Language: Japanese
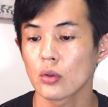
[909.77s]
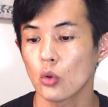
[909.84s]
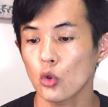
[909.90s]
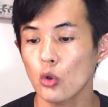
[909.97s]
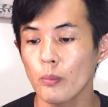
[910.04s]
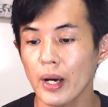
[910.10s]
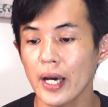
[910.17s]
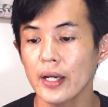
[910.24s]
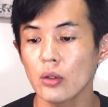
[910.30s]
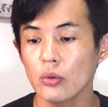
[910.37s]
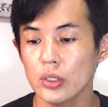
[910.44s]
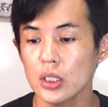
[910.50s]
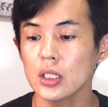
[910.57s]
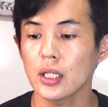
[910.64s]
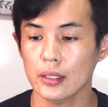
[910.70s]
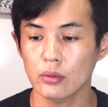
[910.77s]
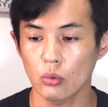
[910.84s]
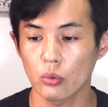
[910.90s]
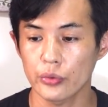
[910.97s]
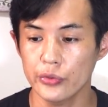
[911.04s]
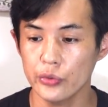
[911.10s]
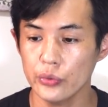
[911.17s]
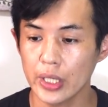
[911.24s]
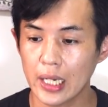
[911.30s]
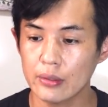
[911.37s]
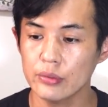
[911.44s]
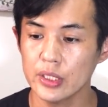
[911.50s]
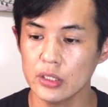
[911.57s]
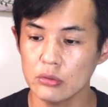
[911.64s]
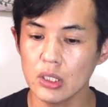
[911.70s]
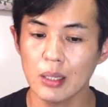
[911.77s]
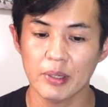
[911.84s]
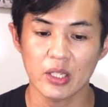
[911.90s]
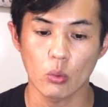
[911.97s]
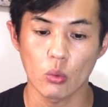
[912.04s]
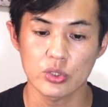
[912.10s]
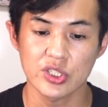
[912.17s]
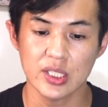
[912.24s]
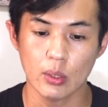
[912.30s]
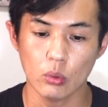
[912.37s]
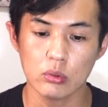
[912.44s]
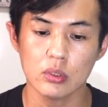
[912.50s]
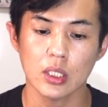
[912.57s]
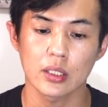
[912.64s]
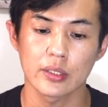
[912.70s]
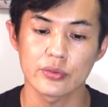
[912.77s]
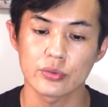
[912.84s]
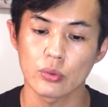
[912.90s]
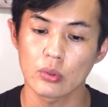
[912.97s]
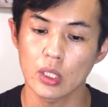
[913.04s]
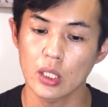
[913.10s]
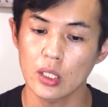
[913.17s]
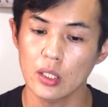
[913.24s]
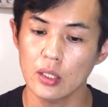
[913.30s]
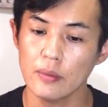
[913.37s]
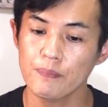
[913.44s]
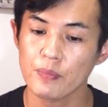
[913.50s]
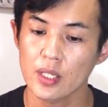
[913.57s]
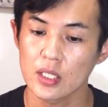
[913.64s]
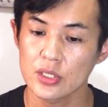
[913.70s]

この前の日やと900人ぐらいまで押しておったんですよね